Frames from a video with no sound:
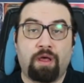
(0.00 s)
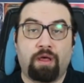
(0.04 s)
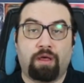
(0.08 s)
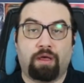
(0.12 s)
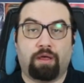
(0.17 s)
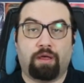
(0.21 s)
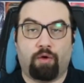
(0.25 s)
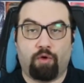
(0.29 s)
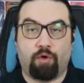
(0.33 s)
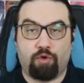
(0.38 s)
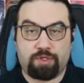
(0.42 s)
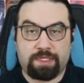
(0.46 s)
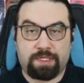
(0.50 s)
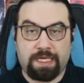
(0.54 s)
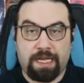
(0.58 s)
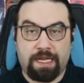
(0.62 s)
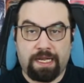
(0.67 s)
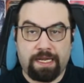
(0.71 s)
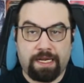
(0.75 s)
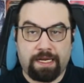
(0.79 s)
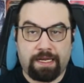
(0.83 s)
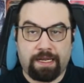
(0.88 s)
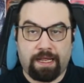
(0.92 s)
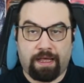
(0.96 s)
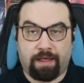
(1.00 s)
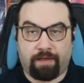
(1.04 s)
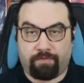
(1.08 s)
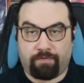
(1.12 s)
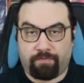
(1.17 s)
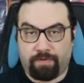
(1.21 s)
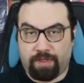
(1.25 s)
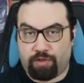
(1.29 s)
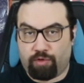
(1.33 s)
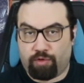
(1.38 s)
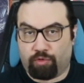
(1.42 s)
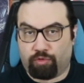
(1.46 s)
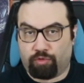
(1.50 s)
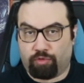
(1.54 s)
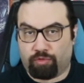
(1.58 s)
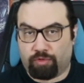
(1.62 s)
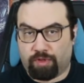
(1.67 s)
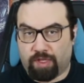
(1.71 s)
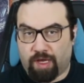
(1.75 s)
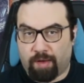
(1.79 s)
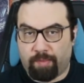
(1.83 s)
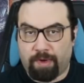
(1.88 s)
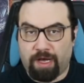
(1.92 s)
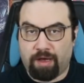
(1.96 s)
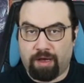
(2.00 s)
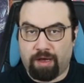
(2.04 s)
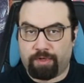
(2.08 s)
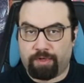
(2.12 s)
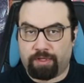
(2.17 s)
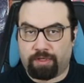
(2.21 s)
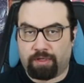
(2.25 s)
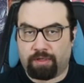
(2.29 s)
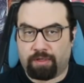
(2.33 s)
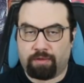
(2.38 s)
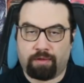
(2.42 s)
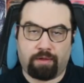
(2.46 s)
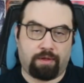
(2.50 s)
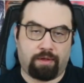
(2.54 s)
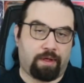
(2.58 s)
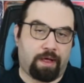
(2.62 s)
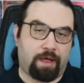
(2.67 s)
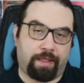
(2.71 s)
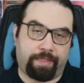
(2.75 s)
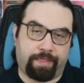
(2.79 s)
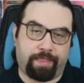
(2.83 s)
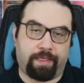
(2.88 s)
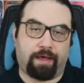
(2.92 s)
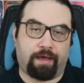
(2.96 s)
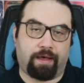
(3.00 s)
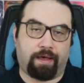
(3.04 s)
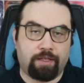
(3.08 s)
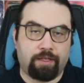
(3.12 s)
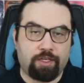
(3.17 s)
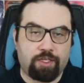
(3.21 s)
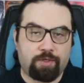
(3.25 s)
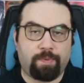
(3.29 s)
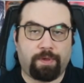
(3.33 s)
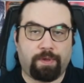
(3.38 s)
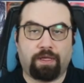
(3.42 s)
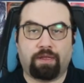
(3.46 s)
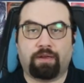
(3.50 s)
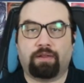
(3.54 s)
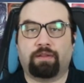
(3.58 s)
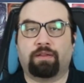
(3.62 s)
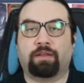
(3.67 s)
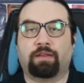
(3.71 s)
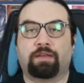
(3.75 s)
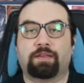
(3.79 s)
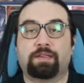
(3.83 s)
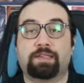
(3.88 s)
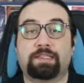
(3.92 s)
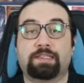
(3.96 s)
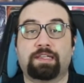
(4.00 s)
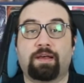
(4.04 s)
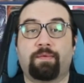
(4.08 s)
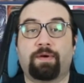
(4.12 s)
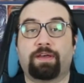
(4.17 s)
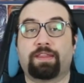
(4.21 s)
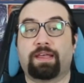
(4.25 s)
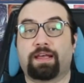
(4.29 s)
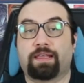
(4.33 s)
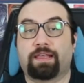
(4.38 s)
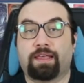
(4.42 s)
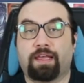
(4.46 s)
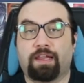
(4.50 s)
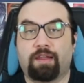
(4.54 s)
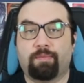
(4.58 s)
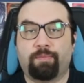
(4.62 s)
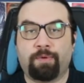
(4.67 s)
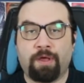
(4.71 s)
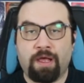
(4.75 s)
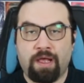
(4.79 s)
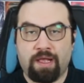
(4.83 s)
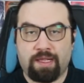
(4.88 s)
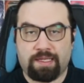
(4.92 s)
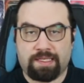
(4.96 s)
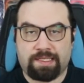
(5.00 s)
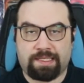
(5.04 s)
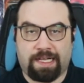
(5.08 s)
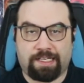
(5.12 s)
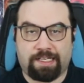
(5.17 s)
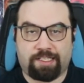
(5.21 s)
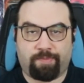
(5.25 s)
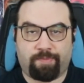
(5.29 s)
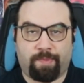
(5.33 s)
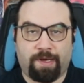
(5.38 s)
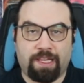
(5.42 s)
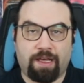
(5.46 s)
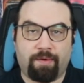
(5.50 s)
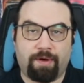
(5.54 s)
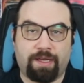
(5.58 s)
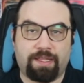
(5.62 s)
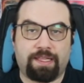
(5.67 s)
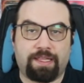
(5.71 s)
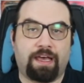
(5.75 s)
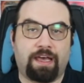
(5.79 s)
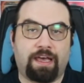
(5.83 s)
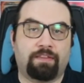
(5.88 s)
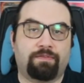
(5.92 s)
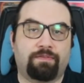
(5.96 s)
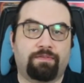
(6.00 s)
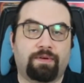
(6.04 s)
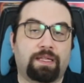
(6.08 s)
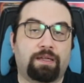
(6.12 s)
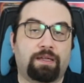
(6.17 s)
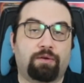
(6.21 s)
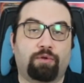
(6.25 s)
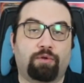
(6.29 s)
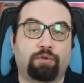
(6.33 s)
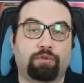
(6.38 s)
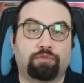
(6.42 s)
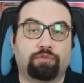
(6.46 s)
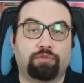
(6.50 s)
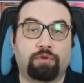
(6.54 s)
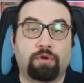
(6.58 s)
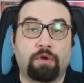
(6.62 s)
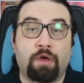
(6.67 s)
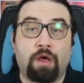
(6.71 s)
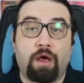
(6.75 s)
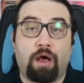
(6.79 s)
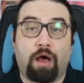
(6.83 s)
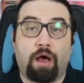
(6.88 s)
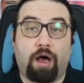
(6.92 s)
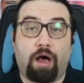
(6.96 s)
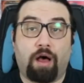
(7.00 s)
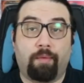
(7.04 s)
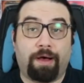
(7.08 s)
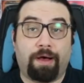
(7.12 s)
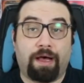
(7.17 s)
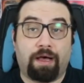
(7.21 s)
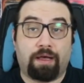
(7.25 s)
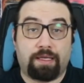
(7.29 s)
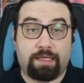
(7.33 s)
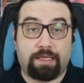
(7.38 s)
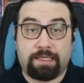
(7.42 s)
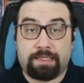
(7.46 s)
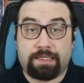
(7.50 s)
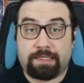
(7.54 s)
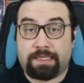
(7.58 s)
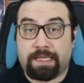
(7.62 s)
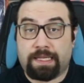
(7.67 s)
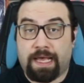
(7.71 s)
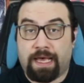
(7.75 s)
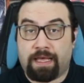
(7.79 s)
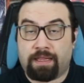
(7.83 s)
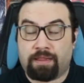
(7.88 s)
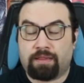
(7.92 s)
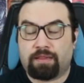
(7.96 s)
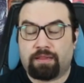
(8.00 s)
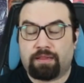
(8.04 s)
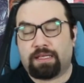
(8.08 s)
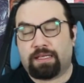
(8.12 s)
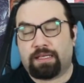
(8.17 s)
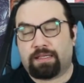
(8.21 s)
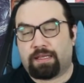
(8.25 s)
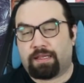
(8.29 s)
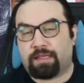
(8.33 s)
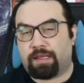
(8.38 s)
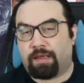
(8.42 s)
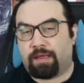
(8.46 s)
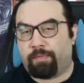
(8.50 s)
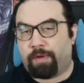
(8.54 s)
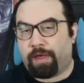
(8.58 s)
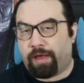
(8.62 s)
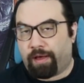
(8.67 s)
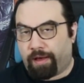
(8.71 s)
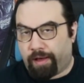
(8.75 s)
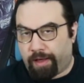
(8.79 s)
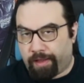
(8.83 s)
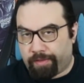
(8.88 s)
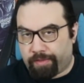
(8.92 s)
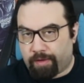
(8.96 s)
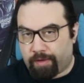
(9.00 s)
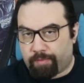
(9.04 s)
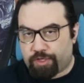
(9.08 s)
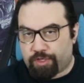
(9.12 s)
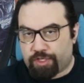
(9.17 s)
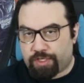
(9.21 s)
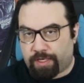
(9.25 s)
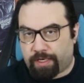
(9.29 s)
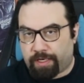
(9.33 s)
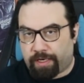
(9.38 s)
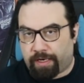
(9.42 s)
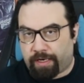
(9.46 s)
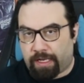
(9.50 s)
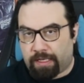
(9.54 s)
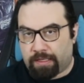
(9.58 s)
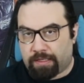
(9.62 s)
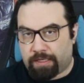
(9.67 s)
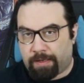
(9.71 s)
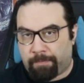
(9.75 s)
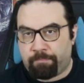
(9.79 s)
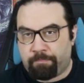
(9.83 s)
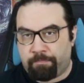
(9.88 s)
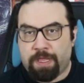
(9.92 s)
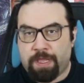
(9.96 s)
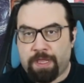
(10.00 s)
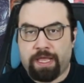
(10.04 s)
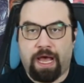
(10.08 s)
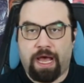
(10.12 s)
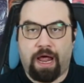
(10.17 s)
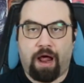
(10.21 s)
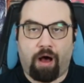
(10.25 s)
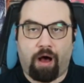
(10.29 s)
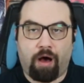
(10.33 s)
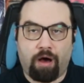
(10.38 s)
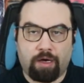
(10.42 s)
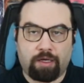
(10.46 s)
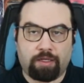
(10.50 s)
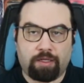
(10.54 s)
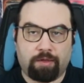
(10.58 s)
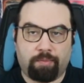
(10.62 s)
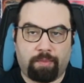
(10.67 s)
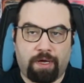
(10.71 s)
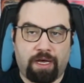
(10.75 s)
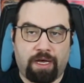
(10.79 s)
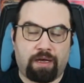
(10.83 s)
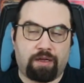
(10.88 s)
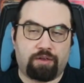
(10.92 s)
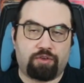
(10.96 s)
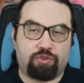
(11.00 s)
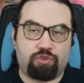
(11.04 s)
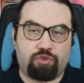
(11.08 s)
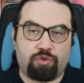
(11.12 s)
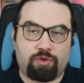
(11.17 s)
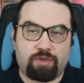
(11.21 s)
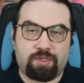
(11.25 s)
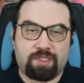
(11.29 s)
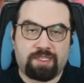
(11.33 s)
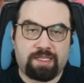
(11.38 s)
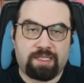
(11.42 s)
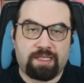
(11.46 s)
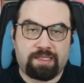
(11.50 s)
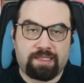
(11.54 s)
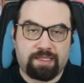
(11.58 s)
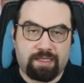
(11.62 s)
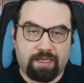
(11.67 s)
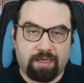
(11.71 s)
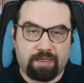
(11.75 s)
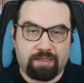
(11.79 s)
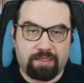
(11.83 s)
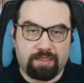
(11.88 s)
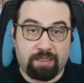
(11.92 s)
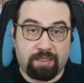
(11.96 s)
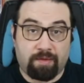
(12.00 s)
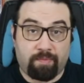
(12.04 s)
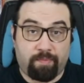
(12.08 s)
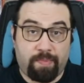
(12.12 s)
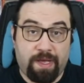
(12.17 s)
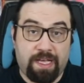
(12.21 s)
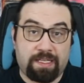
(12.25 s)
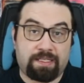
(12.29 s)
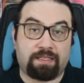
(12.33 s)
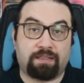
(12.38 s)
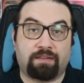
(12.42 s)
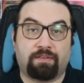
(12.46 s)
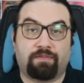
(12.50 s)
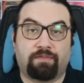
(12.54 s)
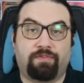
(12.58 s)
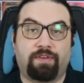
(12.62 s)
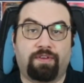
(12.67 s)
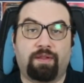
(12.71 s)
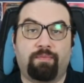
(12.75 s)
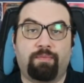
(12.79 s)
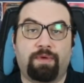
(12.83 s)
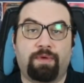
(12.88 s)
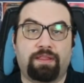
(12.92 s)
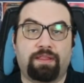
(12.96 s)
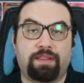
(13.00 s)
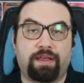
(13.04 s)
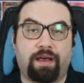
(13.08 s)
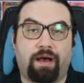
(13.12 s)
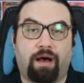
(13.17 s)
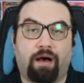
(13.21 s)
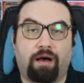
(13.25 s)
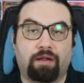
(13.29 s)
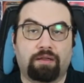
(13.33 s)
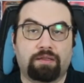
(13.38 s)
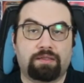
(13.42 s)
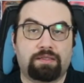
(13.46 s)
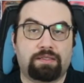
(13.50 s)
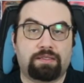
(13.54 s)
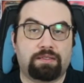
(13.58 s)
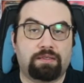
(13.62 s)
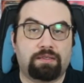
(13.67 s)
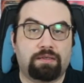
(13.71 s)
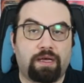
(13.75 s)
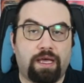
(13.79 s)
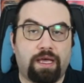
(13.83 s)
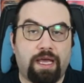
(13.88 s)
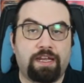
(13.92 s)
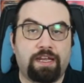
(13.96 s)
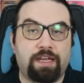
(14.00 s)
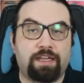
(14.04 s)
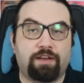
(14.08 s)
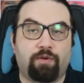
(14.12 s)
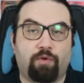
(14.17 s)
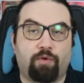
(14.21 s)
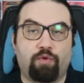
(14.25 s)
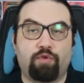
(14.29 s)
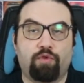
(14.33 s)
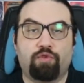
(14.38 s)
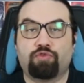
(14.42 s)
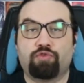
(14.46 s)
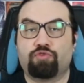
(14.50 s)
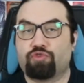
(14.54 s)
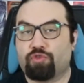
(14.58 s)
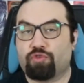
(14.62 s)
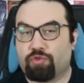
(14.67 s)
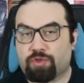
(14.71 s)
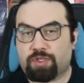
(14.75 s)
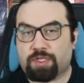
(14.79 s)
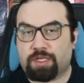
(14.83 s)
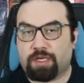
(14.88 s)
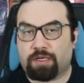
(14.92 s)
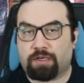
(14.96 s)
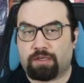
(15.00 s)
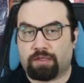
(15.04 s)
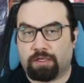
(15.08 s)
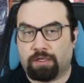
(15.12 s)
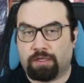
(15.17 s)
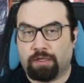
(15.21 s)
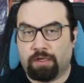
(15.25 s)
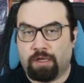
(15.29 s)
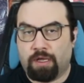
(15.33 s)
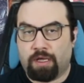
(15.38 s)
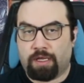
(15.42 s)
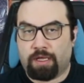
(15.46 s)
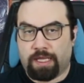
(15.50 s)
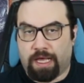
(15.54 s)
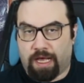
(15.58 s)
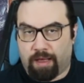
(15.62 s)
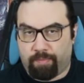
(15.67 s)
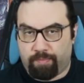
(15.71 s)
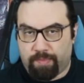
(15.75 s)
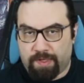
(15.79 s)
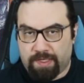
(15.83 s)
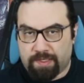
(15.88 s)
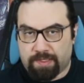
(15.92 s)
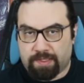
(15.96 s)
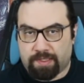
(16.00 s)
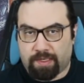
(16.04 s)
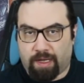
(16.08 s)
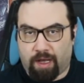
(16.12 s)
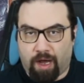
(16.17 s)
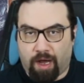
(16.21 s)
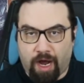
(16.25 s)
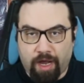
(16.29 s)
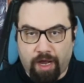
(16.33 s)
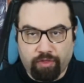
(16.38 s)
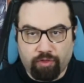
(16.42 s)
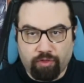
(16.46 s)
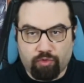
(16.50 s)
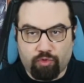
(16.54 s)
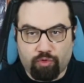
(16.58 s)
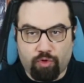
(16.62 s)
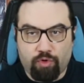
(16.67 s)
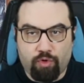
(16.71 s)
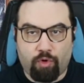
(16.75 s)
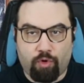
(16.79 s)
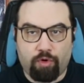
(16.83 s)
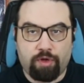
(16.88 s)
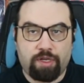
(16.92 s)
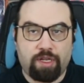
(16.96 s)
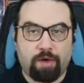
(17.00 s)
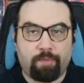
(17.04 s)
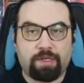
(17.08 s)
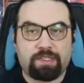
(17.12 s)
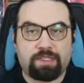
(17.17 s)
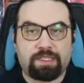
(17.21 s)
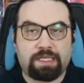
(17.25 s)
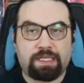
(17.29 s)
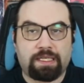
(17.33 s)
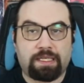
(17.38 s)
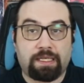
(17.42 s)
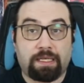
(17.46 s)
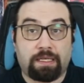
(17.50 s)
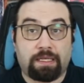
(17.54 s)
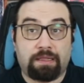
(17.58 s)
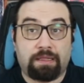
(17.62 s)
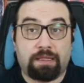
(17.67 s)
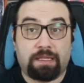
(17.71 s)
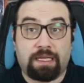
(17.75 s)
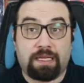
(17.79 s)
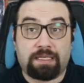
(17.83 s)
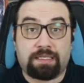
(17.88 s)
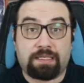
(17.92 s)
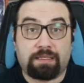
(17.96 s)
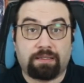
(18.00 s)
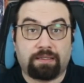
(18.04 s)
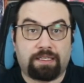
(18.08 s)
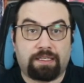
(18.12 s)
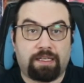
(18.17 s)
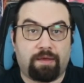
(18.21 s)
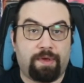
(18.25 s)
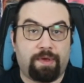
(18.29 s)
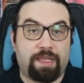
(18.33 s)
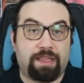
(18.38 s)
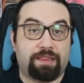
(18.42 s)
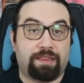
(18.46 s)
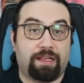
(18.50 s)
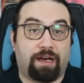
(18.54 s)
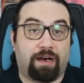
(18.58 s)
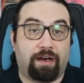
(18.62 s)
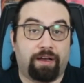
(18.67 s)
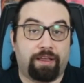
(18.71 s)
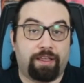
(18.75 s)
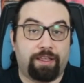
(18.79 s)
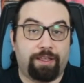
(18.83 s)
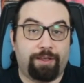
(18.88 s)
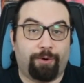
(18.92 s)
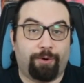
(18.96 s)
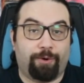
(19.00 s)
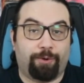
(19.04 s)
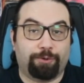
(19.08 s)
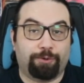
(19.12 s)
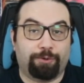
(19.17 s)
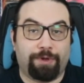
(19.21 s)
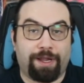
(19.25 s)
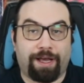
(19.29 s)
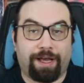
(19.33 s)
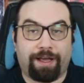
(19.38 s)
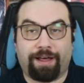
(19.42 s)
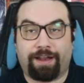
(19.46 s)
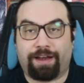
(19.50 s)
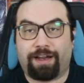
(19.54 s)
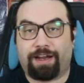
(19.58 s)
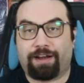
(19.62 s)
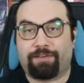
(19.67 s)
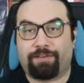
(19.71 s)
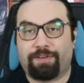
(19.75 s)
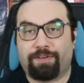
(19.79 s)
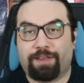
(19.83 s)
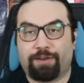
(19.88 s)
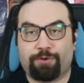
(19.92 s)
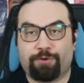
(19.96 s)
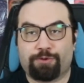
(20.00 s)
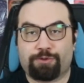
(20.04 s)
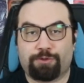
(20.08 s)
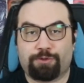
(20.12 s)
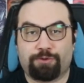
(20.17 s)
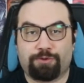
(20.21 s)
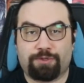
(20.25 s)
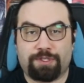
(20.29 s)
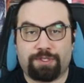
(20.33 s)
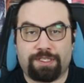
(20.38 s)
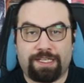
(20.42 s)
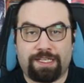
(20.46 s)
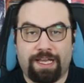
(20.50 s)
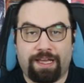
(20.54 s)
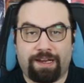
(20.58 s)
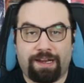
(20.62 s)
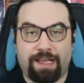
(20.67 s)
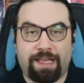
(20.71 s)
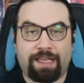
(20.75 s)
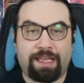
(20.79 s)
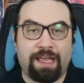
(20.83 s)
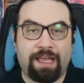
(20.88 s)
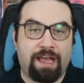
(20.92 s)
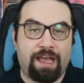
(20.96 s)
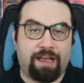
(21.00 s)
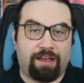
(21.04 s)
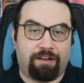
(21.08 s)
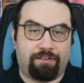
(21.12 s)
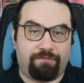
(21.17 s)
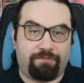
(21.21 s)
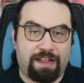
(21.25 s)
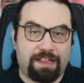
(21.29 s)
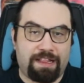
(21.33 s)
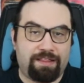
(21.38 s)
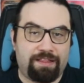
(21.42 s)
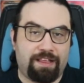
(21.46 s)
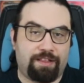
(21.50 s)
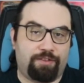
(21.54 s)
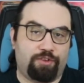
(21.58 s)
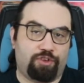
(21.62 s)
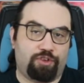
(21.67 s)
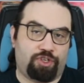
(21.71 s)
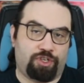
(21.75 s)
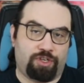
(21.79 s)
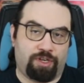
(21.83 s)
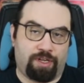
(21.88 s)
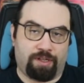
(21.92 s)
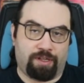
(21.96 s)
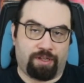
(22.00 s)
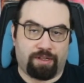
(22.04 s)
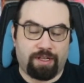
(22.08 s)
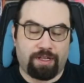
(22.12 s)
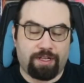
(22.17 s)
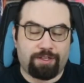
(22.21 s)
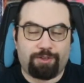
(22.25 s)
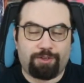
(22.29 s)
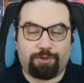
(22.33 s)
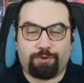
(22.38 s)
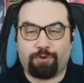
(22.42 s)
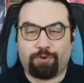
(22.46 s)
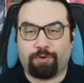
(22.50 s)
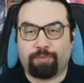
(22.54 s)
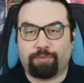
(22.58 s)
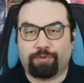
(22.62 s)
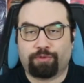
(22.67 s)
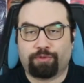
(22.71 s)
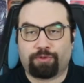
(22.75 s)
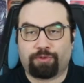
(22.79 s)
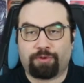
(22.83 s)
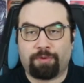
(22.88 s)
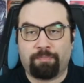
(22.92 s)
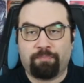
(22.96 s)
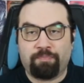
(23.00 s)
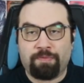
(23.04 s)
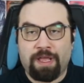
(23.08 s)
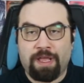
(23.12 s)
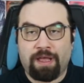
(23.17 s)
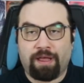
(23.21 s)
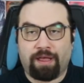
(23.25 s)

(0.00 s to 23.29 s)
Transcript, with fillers: Ee, özellikle videonun tamamını hatta hiçbir yerini izlemeden gelip saçmalama diyen falan oldu ama izleyen ne dediğimi anlamıştır herhalde. Yani aklıma George C. Scott'ın Patton filminde aldığı en iyi oyuncu Oscar'ını ya biz aynı rolü oynamadık ki nasıl kimin daha iyi olduğuna karar veriyorsunuz diyerek reddedişini getiriyor bu durum.